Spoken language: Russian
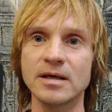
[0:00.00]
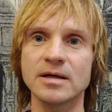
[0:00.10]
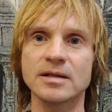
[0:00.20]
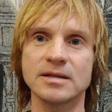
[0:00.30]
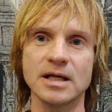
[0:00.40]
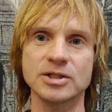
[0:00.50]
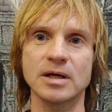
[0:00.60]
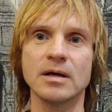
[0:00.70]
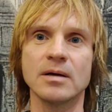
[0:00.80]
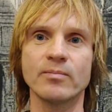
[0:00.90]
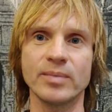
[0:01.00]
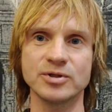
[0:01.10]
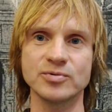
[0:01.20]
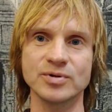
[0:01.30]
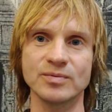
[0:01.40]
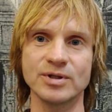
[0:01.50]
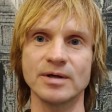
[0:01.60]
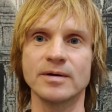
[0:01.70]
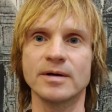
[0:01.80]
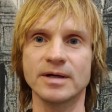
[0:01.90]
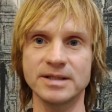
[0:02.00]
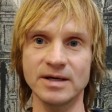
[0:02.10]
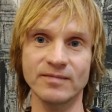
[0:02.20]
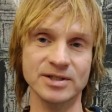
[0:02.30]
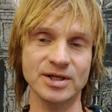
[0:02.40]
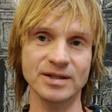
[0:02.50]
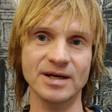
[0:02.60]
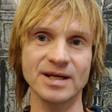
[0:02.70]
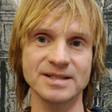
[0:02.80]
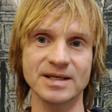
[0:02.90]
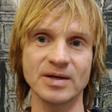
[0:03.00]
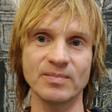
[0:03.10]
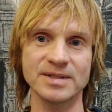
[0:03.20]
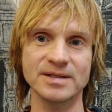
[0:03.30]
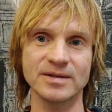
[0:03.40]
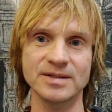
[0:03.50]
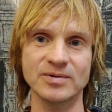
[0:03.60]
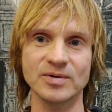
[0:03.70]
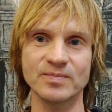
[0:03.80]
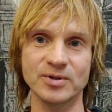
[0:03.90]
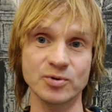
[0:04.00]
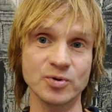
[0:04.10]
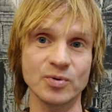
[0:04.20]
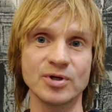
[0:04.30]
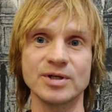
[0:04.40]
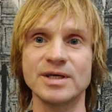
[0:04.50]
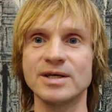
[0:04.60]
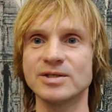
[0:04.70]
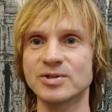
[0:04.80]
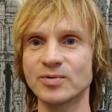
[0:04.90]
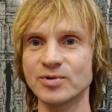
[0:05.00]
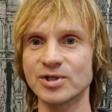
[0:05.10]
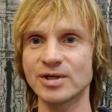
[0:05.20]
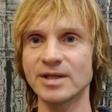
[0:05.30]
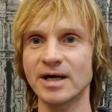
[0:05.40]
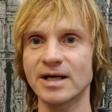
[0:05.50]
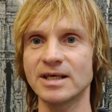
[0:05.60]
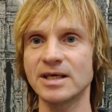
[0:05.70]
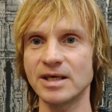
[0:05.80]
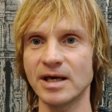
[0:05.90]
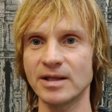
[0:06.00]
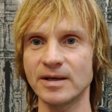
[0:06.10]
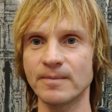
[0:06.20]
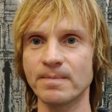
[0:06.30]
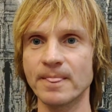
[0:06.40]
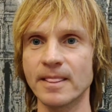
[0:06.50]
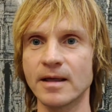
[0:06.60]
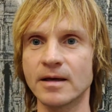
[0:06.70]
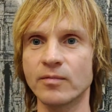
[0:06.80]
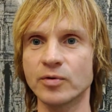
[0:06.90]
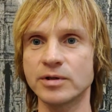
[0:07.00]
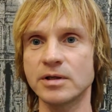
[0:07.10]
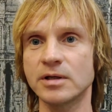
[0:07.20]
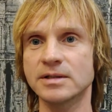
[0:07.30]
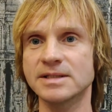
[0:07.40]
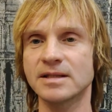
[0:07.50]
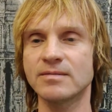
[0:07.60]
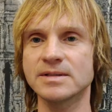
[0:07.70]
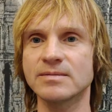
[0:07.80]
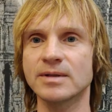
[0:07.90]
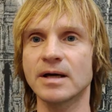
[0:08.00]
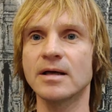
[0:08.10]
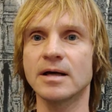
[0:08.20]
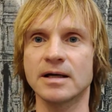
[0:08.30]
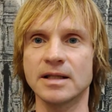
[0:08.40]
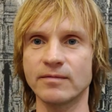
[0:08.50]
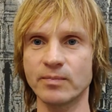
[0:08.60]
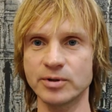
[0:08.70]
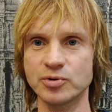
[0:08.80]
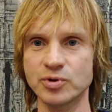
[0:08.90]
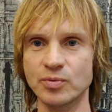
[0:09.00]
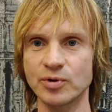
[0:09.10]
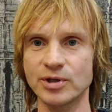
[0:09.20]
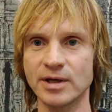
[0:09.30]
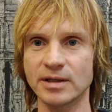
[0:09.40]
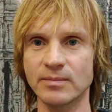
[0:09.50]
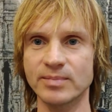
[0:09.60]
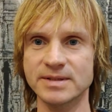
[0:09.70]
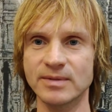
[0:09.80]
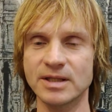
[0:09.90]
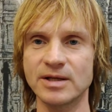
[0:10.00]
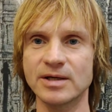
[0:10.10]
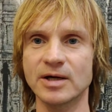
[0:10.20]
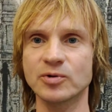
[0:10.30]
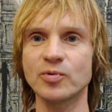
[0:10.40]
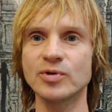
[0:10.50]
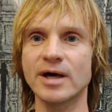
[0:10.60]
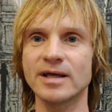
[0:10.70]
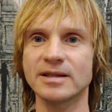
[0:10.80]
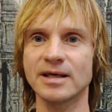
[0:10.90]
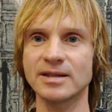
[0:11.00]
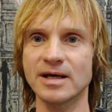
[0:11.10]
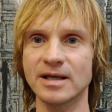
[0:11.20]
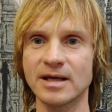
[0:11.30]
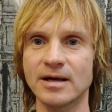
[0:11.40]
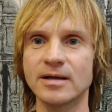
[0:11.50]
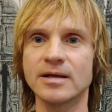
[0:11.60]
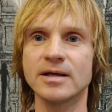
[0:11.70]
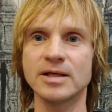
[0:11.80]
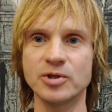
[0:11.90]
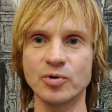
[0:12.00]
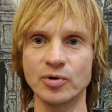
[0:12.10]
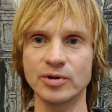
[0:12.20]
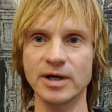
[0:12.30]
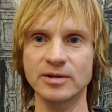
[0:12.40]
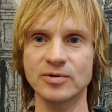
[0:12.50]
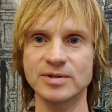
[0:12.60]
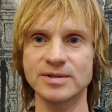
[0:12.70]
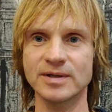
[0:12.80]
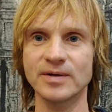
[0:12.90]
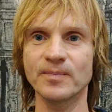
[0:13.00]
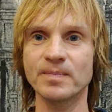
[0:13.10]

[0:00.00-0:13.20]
И дальше почувствуйте, где ваша энергия закрепостилась, то есть почувствуйте, где эти случаи, да, какие они. Вот. И, соответственно, когда вы почувствуете это, посмотрите, откуда эта энергия идет, да, то есть